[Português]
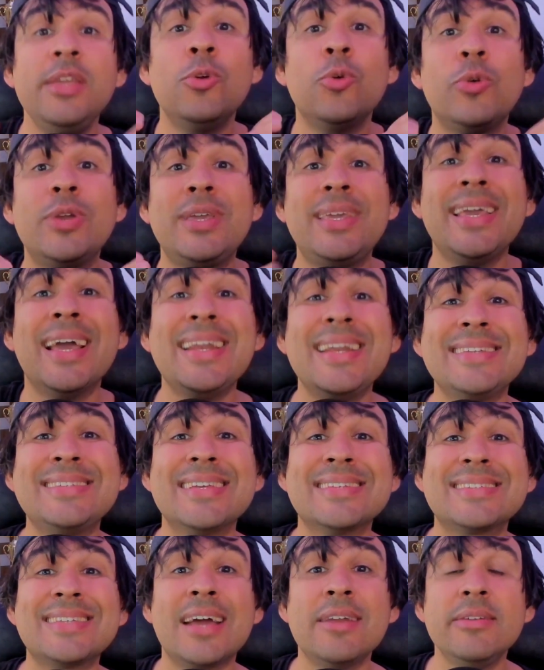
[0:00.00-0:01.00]
e o que é
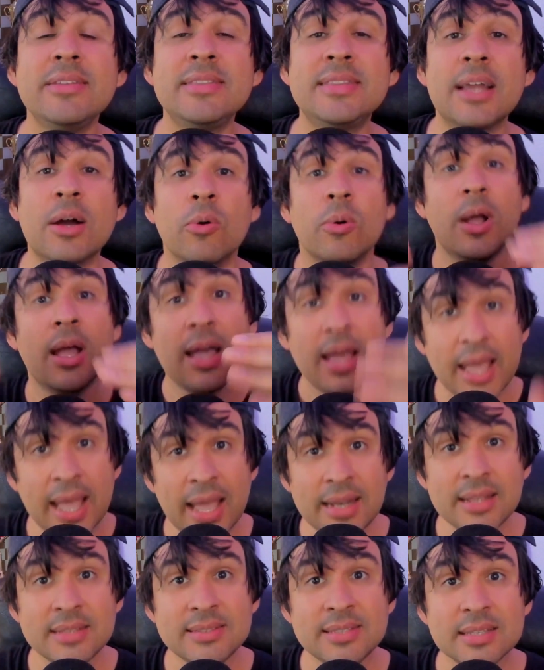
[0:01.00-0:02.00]
necessário então?
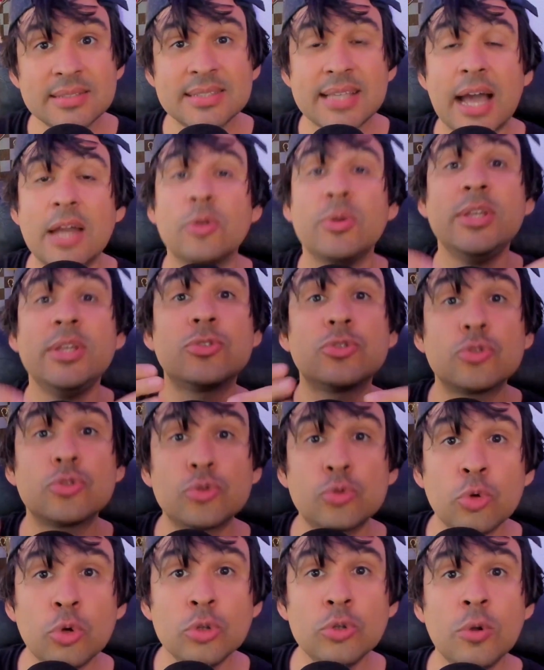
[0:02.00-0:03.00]
É necessário
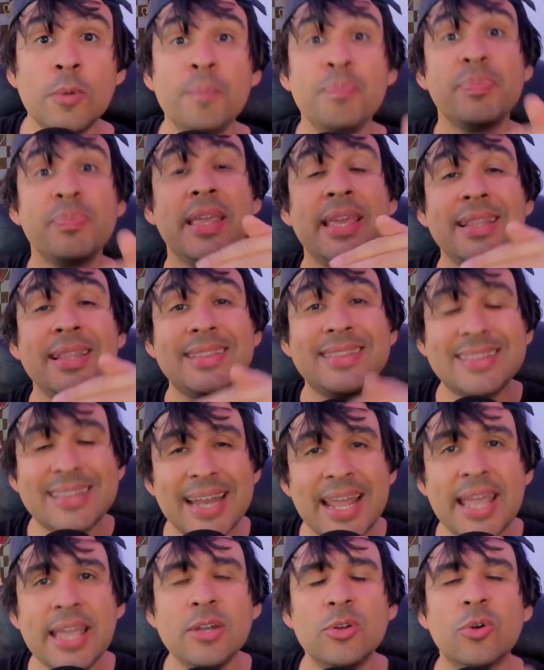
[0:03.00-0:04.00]
estudo e
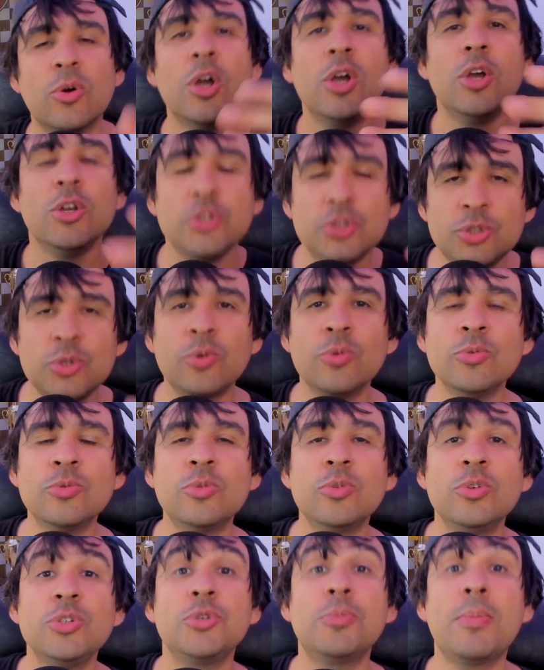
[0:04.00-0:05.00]
treino
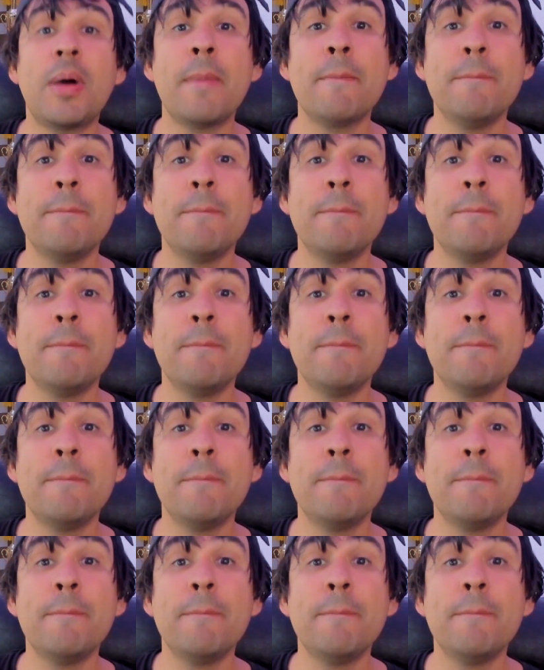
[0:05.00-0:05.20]
junto de uma